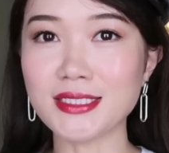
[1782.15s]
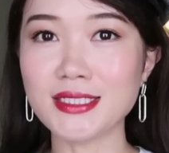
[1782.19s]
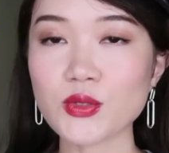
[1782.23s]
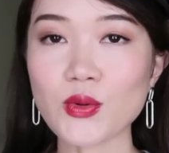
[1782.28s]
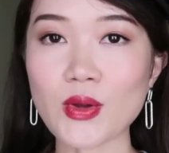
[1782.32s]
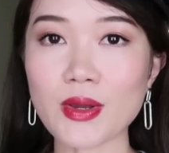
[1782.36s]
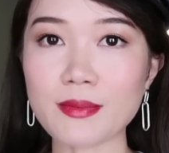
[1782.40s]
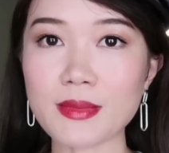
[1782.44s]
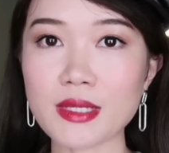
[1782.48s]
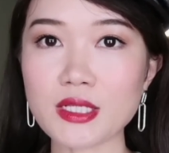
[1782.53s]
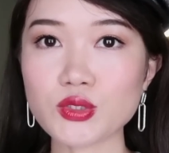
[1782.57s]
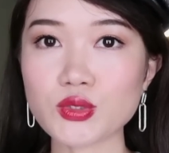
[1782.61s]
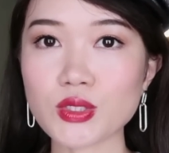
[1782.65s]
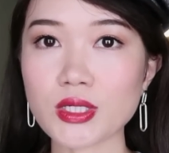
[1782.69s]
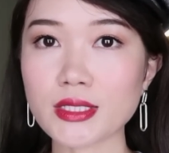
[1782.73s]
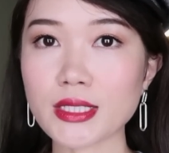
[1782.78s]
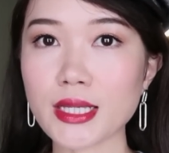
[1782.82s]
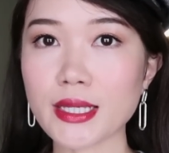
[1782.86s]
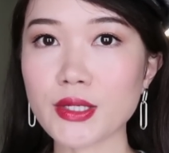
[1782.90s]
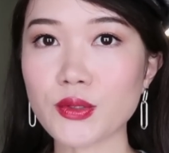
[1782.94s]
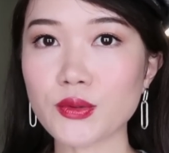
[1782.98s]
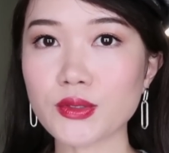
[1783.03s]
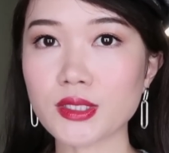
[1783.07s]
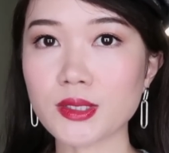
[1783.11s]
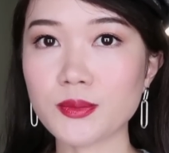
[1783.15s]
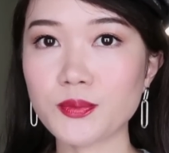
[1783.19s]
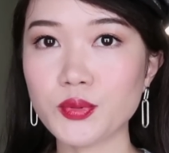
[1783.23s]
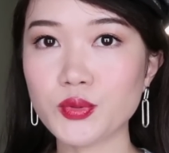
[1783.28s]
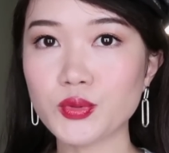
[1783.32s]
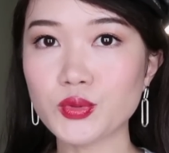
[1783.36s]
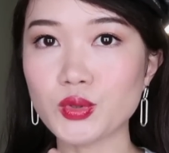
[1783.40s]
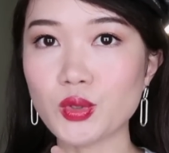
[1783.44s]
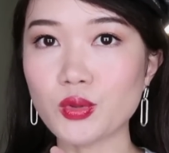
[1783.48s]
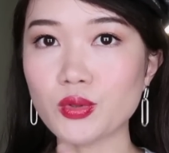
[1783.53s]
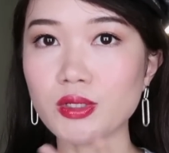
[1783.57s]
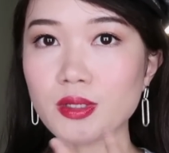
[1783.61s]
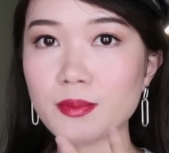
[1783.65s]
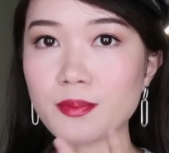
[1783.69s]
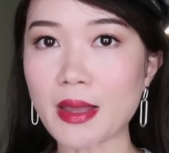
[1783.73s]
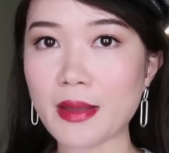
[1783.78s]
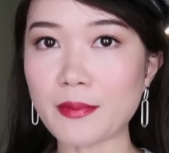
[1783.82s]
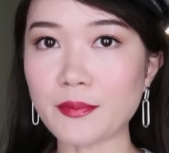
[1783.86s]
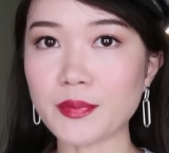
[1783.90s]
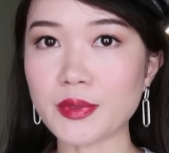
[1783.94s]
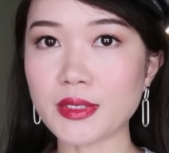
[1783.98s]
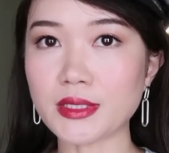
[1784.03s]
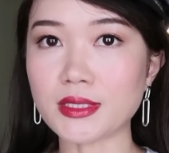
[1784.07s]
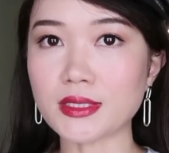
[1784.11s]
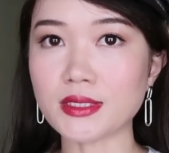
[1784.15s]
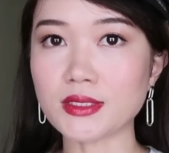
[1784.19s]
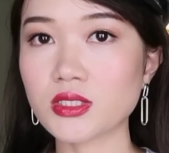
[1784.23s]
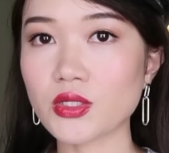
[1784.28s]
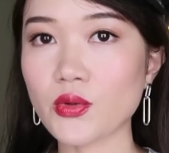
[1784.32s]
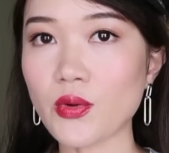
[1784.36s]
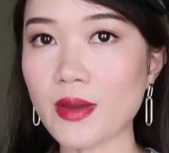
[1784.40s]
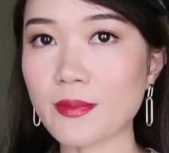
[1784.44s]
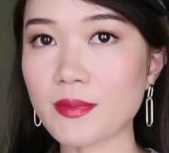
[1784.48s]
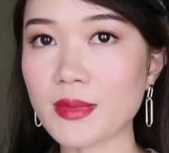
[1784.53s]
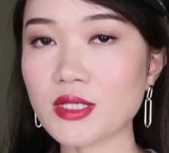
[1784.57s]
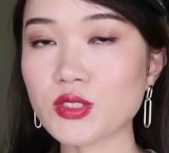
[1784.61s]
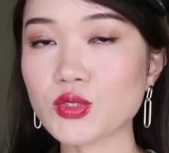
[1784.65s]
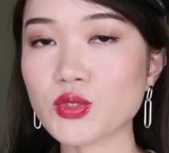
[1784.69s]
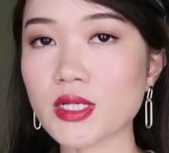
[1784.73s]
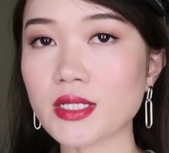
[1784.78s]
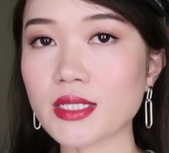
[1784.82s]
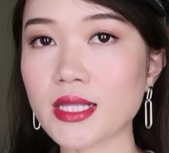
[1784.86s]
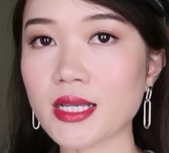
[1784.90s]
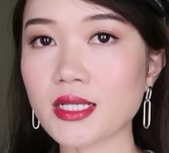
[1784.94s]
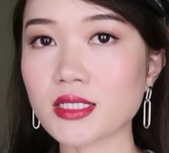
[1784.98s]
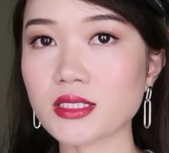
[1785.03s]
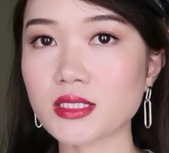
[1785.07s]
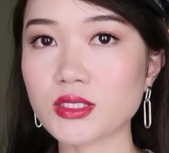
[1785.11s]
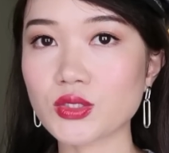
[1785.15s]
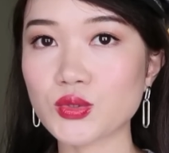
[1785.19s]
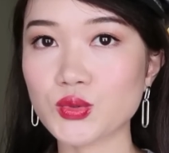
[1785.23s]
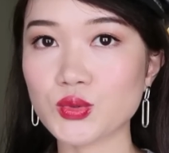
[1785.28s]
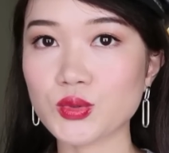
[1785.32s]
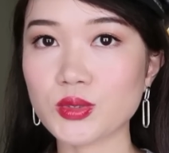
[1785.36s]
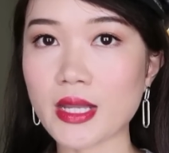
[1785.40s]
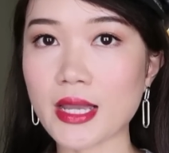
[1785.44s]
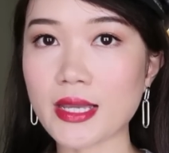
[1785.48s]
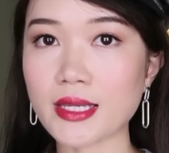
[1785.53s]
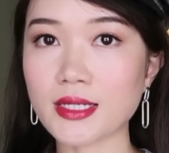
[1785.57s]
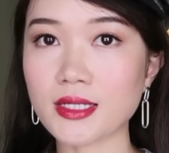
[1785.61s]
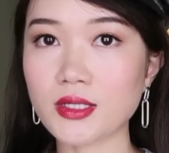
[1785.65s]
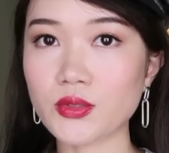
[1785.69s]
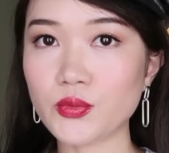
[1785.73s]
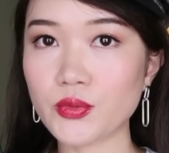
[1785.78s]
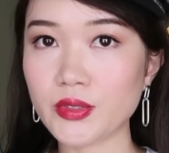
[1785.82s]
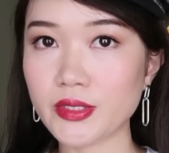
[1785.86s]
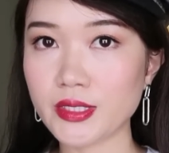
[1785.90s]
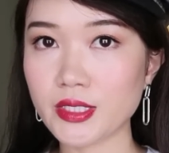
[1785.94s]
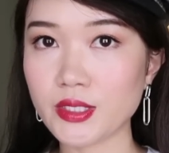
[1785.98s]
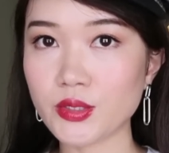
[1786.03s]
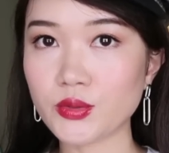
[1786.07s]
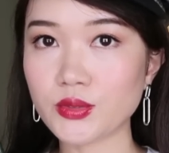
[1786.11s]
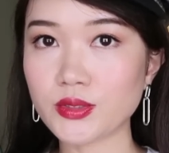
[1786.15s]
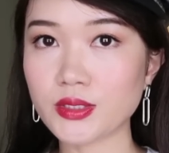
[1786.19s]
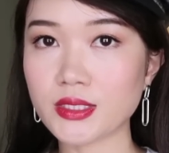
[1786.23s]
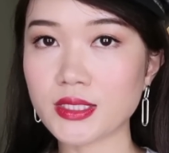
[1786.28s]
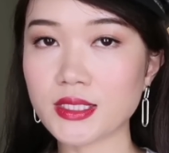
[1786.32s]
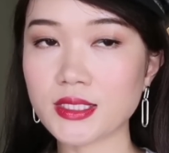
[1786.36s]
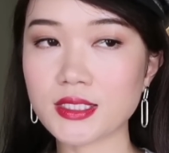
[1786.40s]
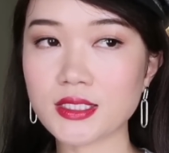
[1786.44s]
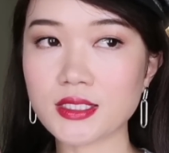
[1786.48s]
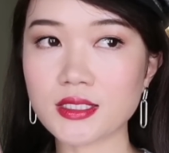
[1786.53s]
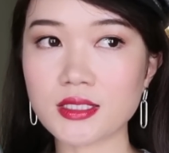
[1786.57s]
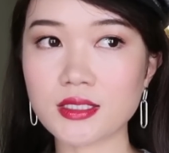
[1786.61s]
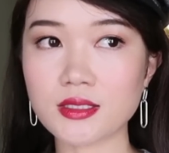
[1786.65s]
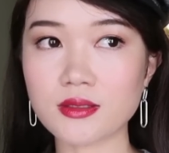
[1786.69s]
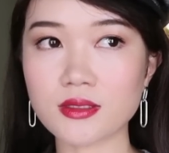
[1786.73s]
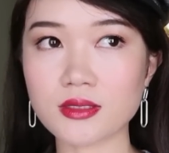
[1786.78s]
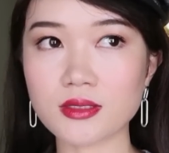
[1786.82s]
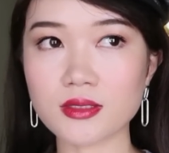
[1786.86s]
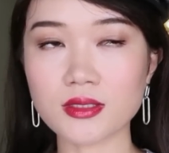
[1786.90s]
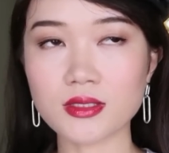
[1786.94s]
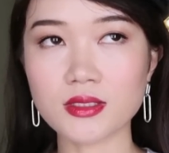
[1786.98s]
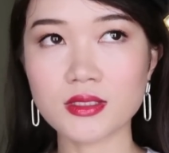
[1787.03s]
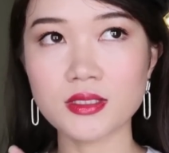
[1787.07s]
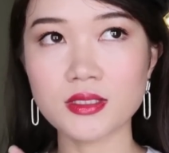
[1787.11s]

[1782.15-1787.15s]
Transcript: 这款面霜它有个普通的版本，这款面霜它也是主打一个 renew 的一个。